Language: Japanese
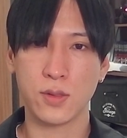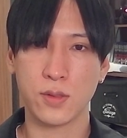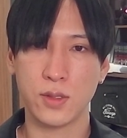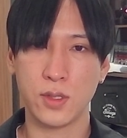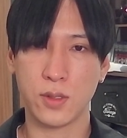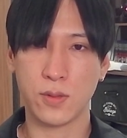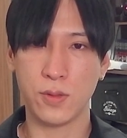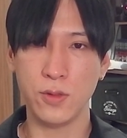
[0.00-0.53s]
で
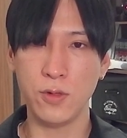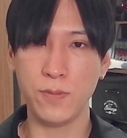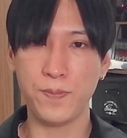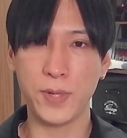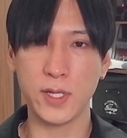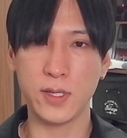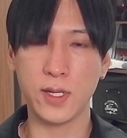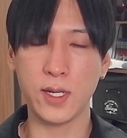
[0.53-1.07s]
この
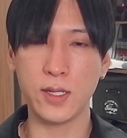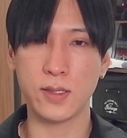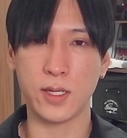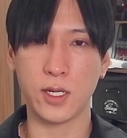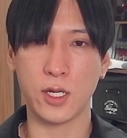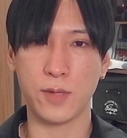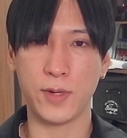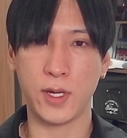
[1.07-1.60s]
パターンな
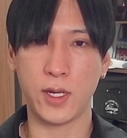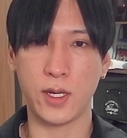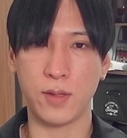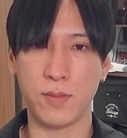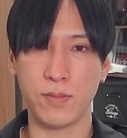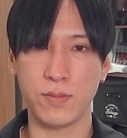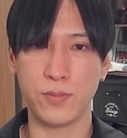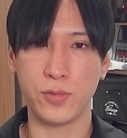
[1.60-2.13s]
らば、
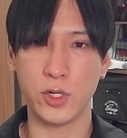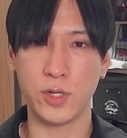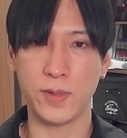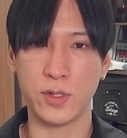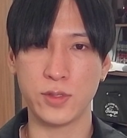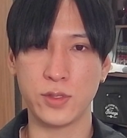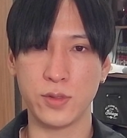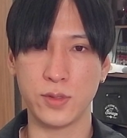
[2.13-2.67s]
ボリバの
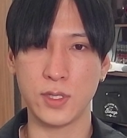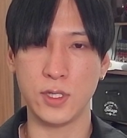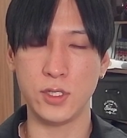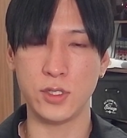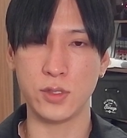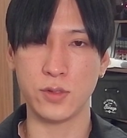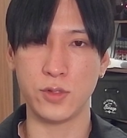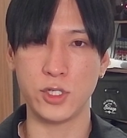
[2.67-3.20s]
調整
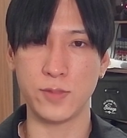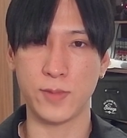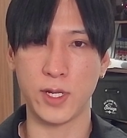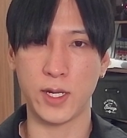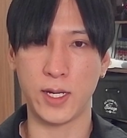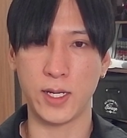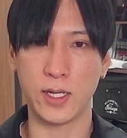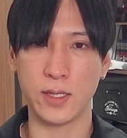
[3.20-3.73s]
25日まで
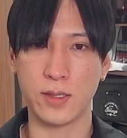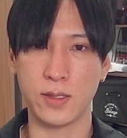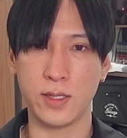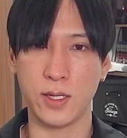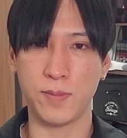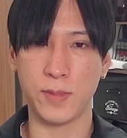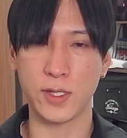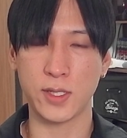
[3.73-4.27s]
上がって、
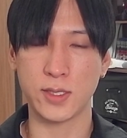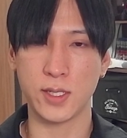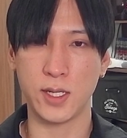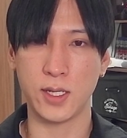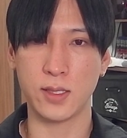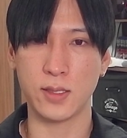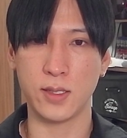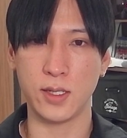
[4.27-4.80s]
また下
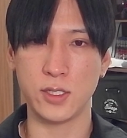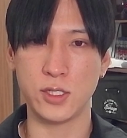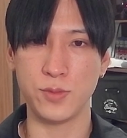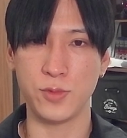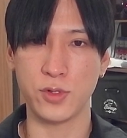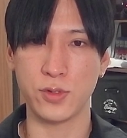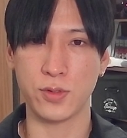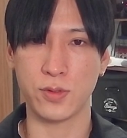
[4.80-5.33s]
がって一
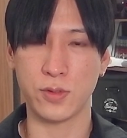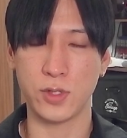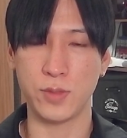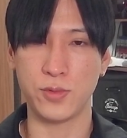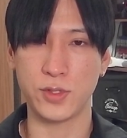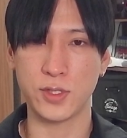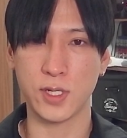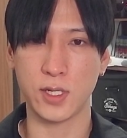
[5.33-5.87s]
目のここにぶ
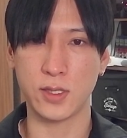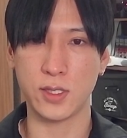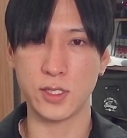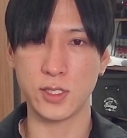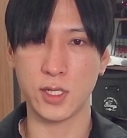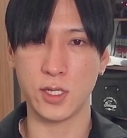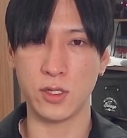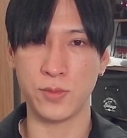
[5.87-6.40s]
つかって下
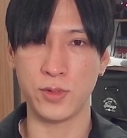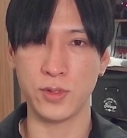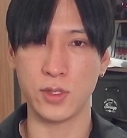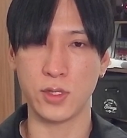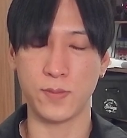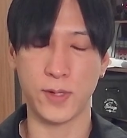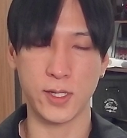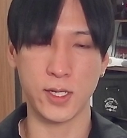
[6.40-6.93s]
にドボンという
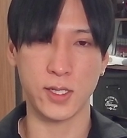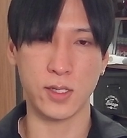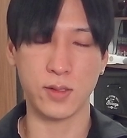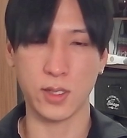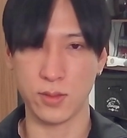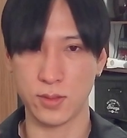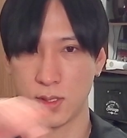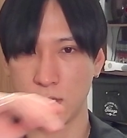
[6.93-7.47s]
パターンになる可
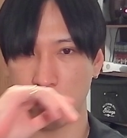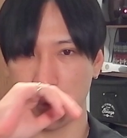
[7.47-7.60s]
能性がある